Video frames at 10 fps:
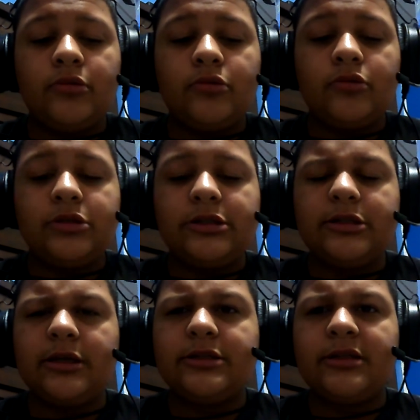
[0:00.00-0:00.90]
No sé
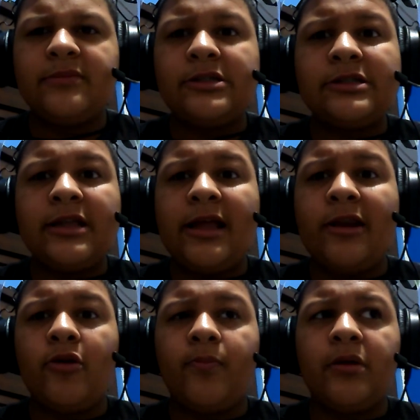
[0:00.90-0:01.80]
si es de
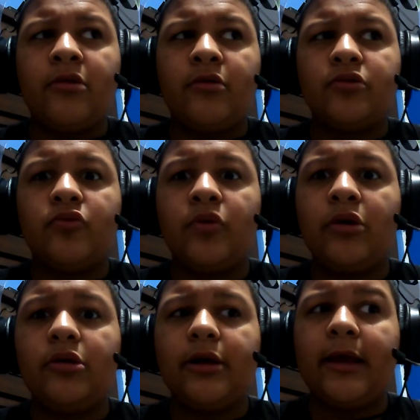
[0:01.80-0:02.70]
misterio, pero es un
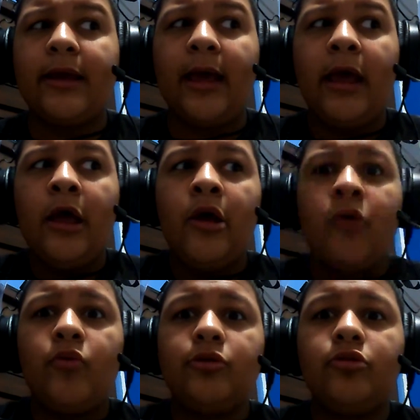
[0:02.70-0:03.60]
juego que
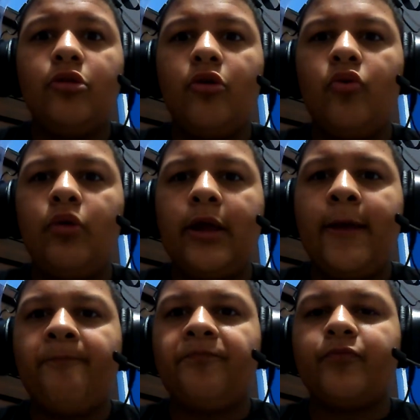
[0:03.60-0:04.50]
cuando yo lo
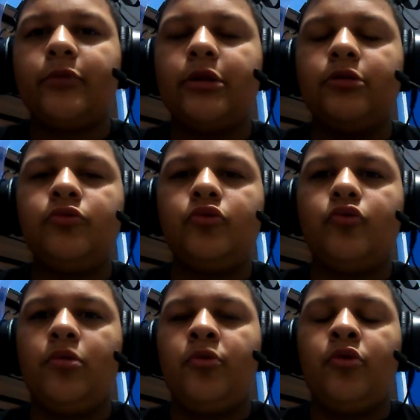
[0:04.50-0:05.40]
jugué
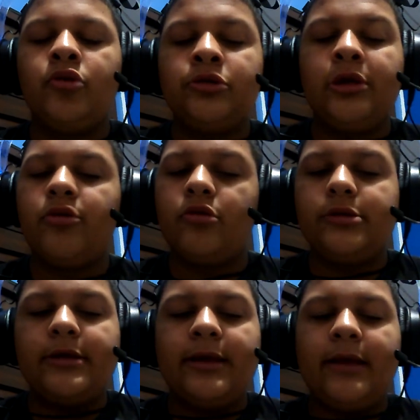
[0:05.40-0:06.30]
como los
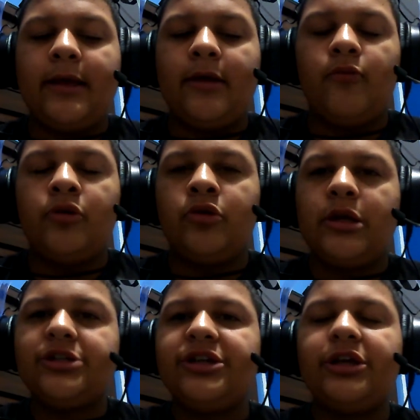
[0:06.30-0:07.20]
niños que cuando yo
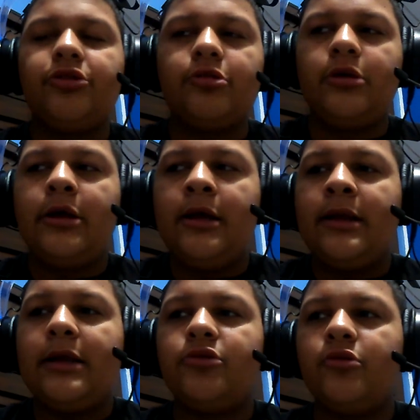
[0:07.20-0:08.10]
era chiquito,
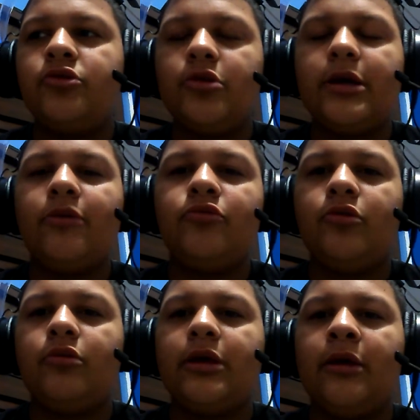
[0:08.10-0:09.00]
la solución que
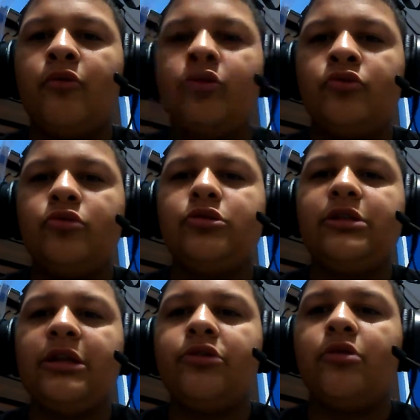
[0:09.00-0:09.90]
uno, que cuando uno es
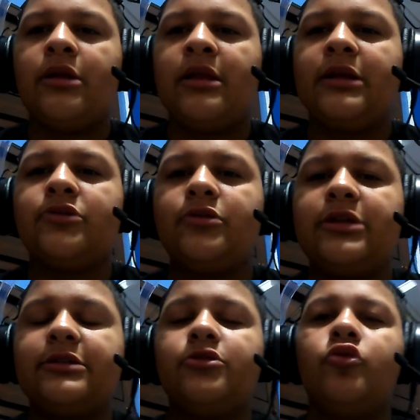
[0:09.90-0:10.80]
niño le da las
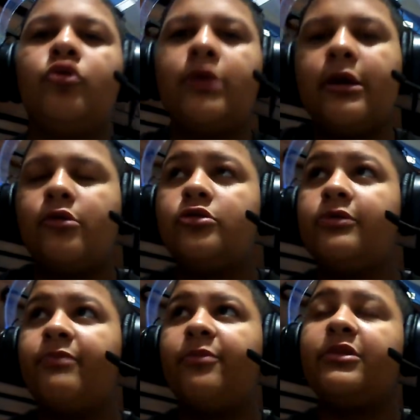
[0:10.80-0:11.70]
cosas, jugarlo
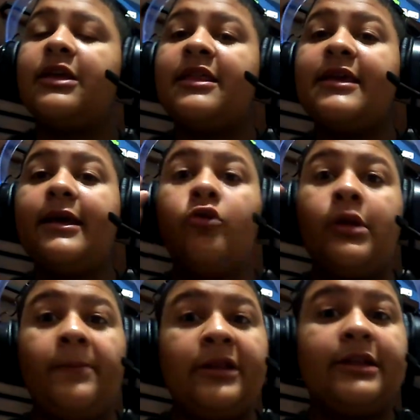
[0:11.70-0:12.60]
simplemente de día, con
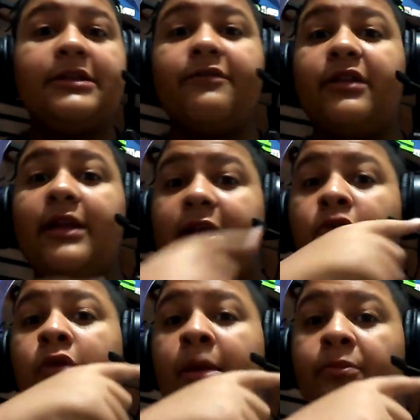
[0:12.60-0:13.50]
las ventanas abiertas y
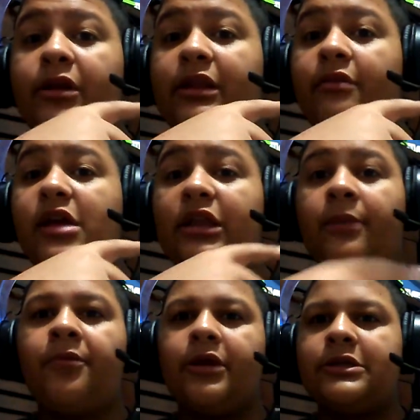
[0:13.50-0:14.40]
con la puerta
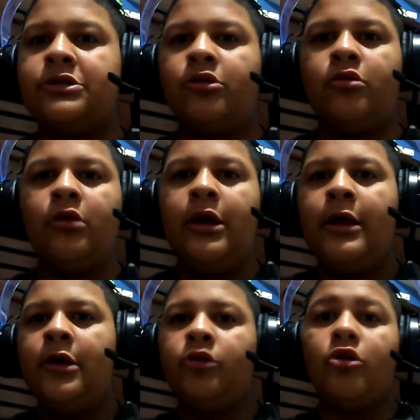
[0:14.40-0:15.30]
abierta, porque si no,
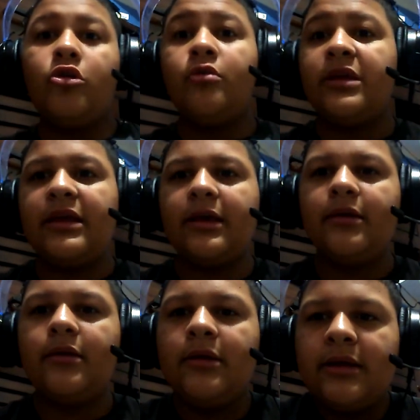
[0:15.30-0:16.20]
no dormía,
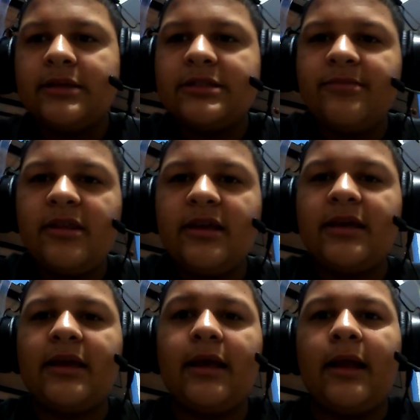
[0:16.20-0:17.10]
encima de
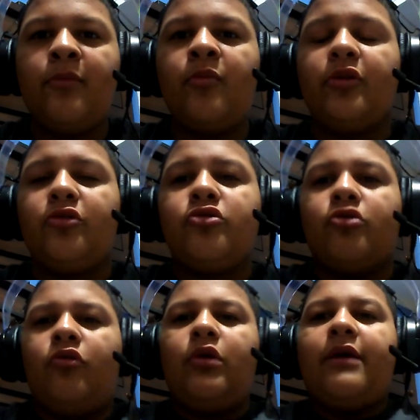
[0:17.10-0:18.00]
que al momento
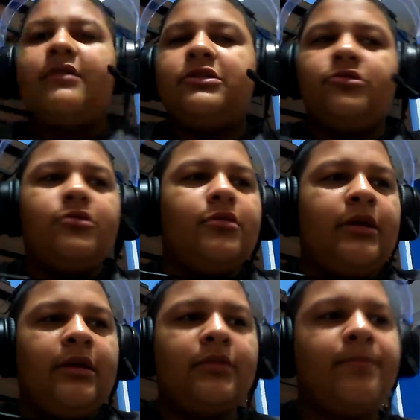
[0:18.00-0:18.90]
yo jugaba,
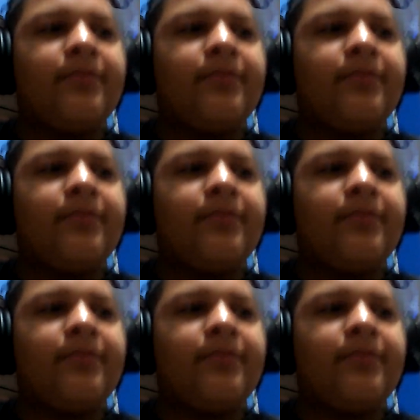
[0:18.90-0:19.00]
eh,